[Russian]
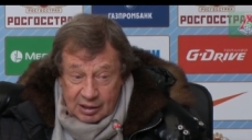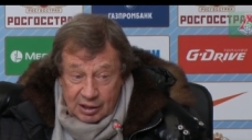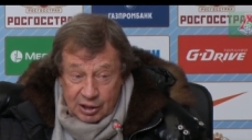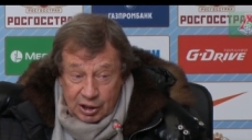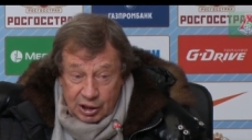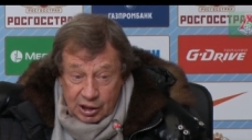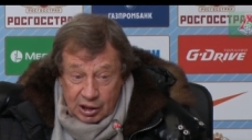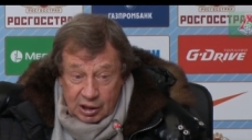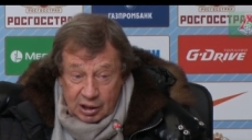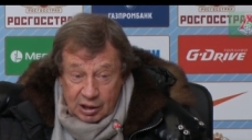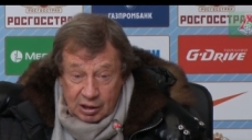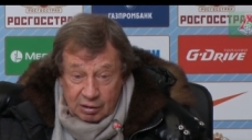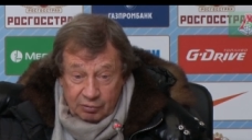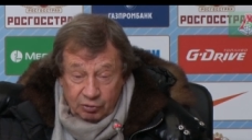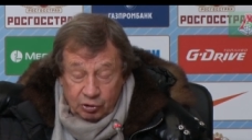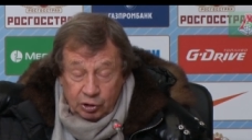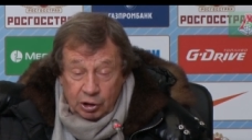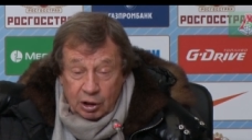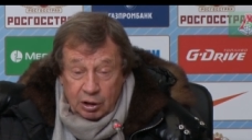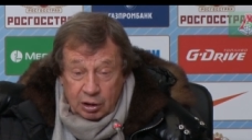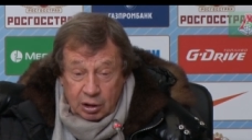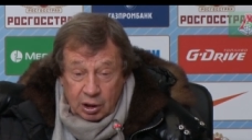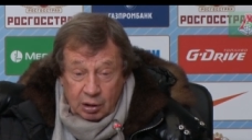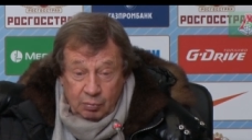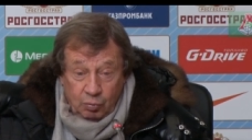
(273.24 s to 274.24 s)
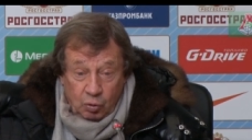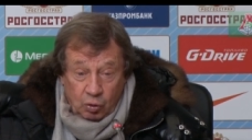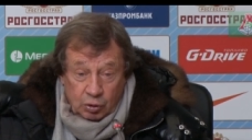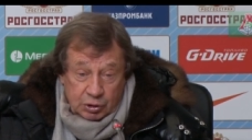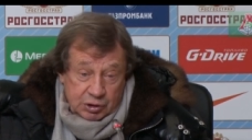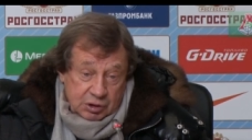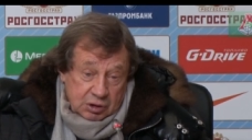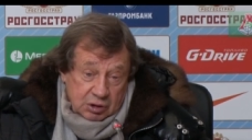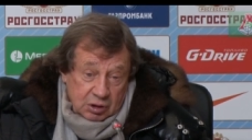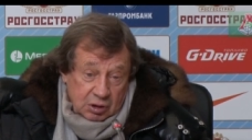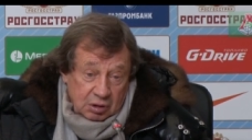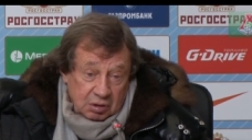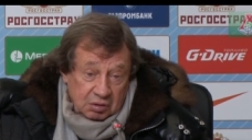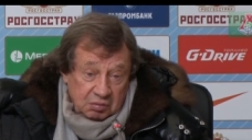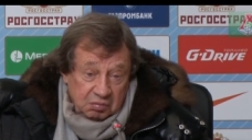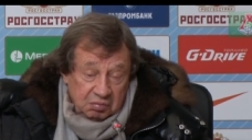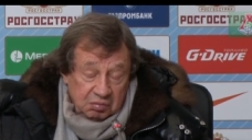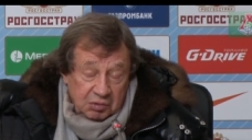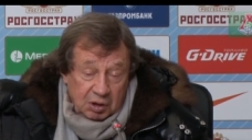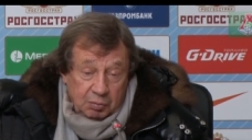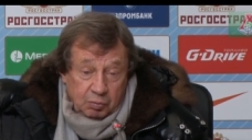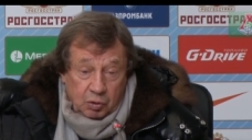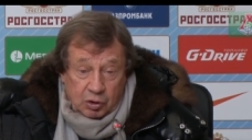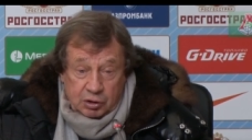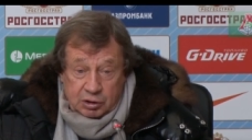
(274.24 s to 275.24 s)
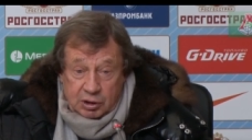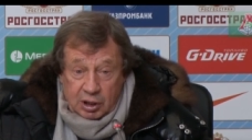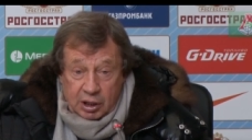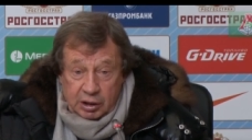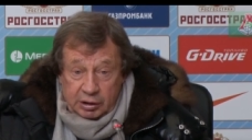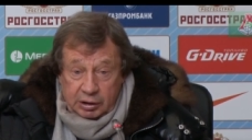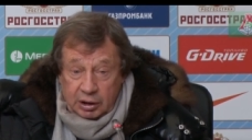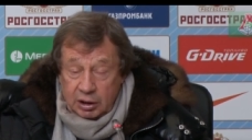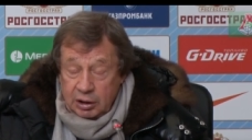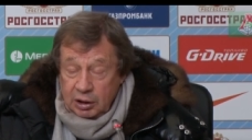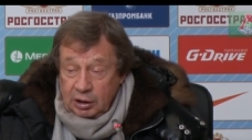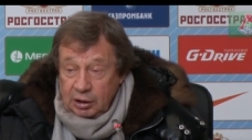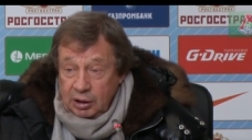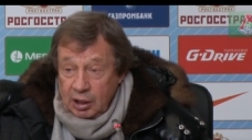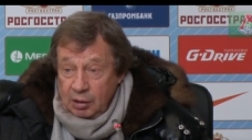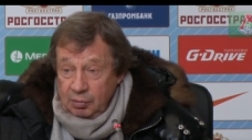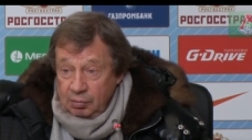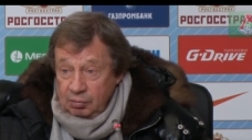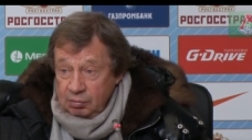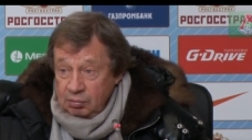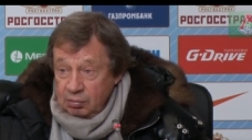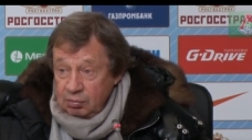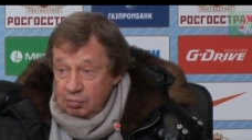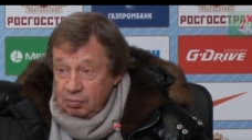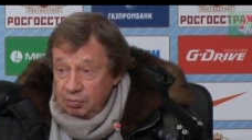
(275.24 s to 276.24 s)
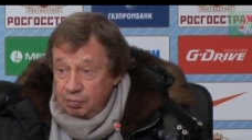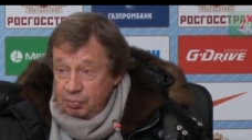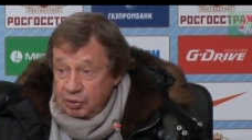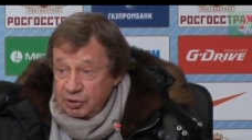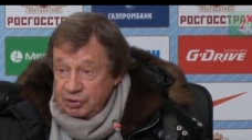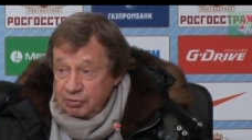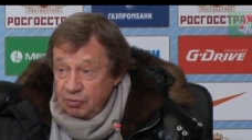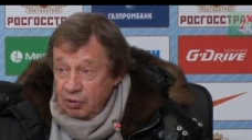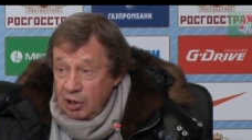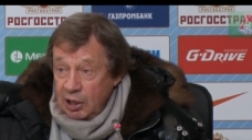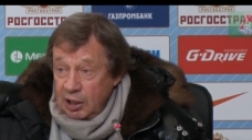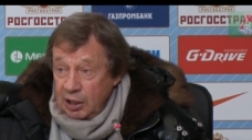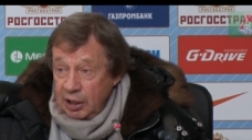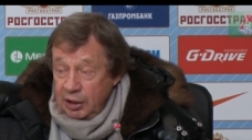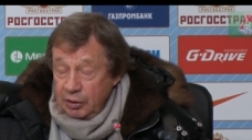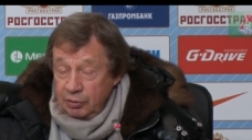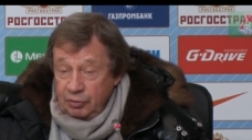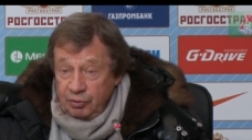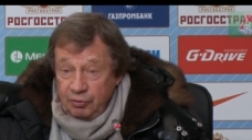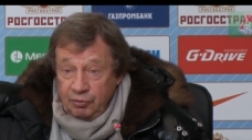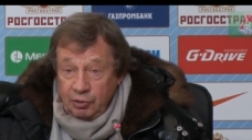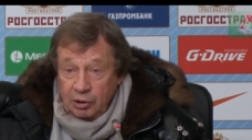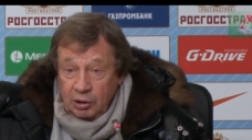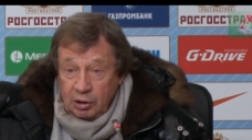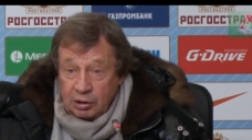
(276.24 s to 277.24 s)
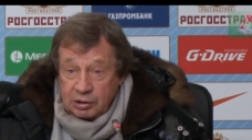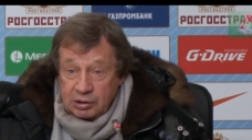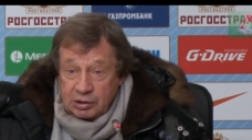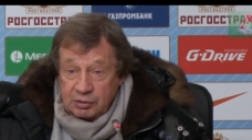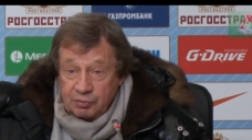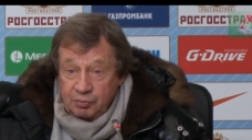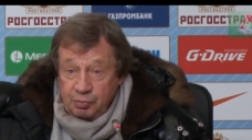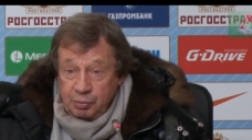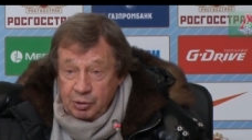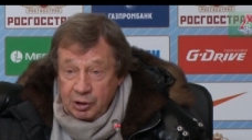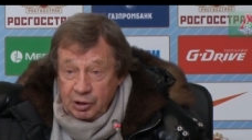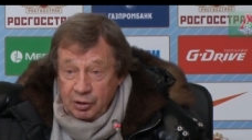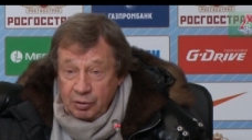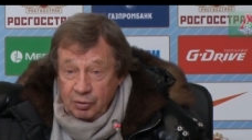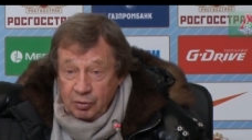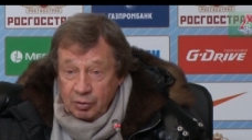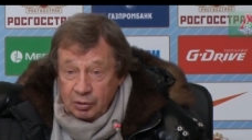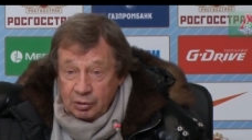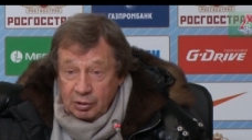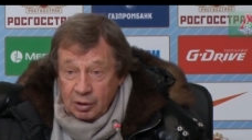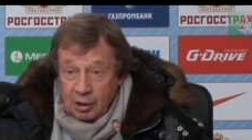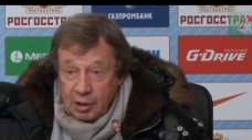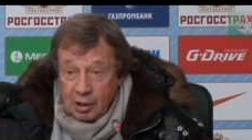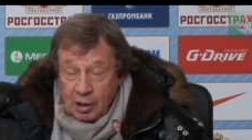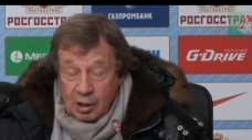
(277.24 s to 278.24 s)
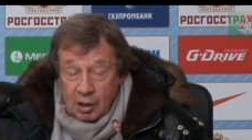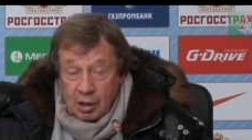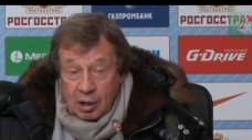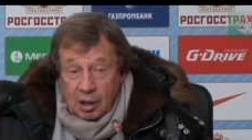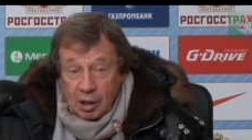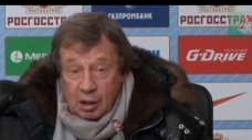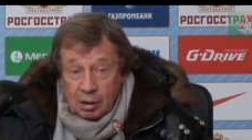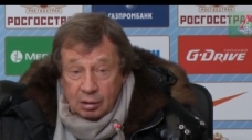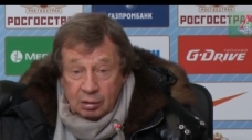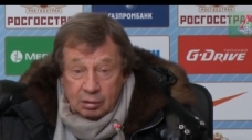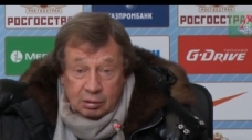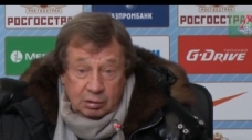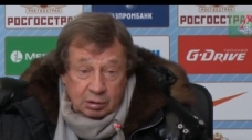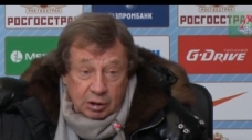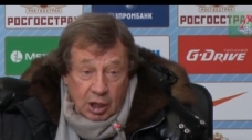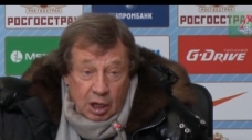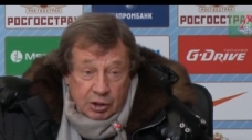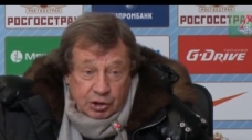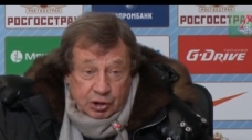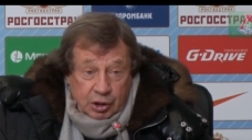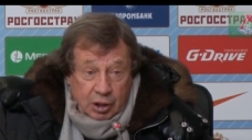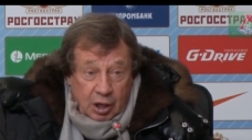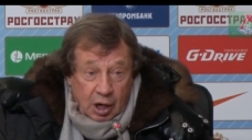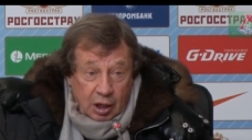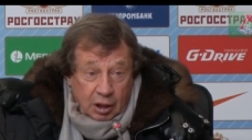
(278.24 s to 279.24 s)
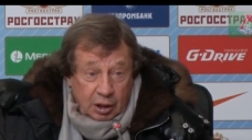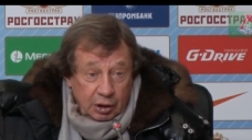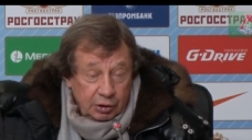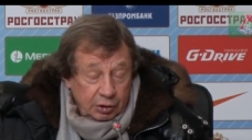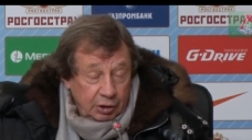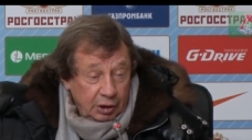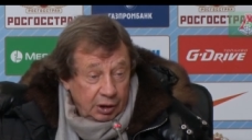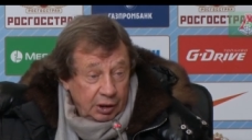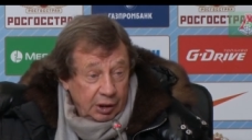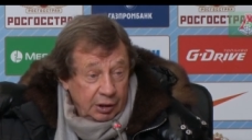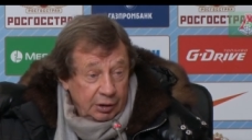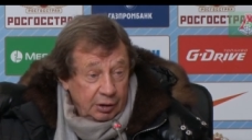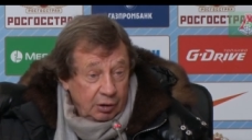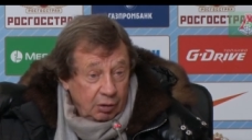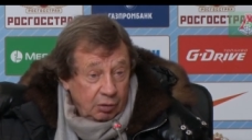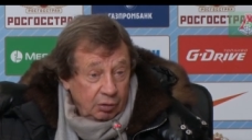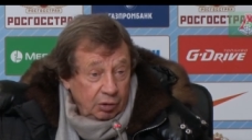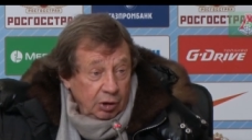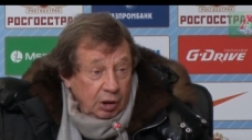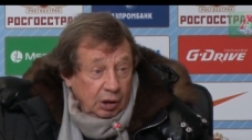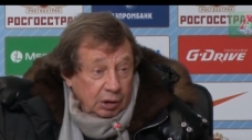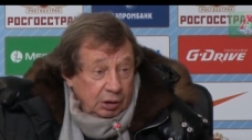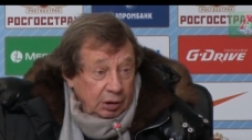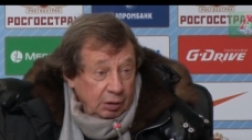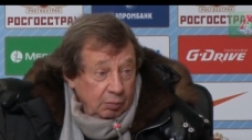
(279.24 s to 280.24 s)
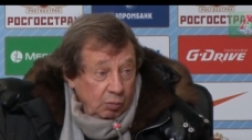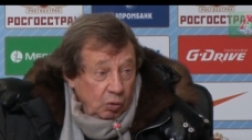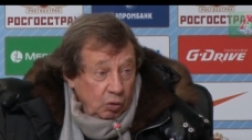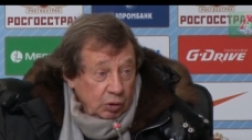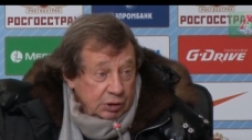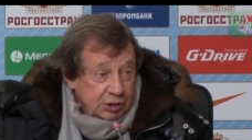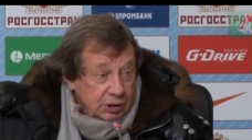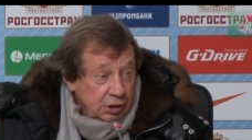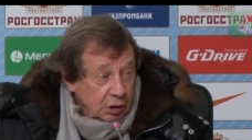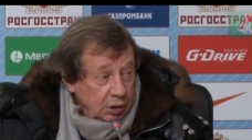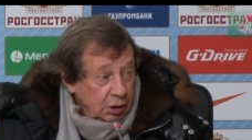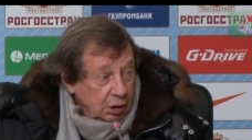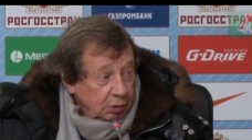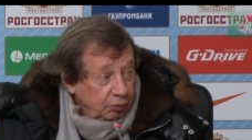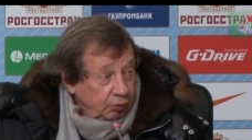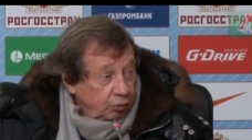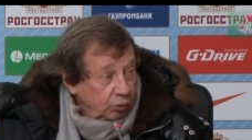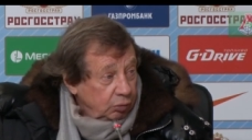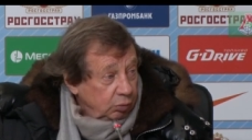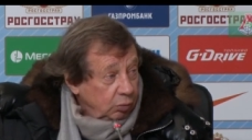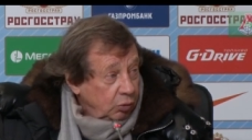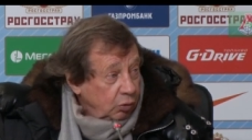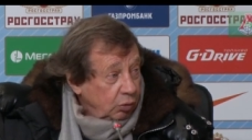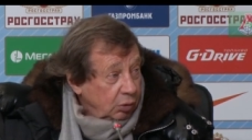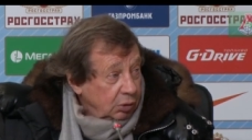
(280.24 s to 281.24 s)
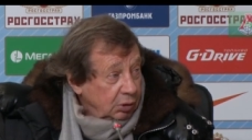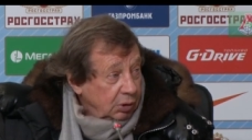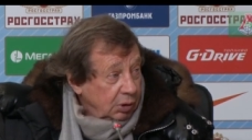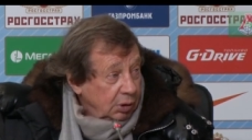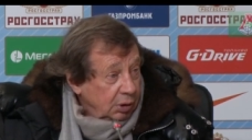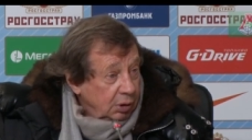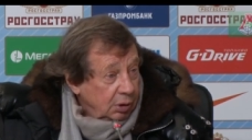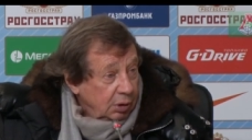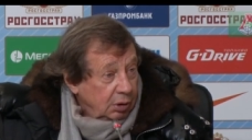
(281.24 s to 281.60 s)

И вот эти эмоции, на мой взгляд, они нам позволяют двигаться вперед. Так же, как и тренеру. Нет эмоций, нет футбола.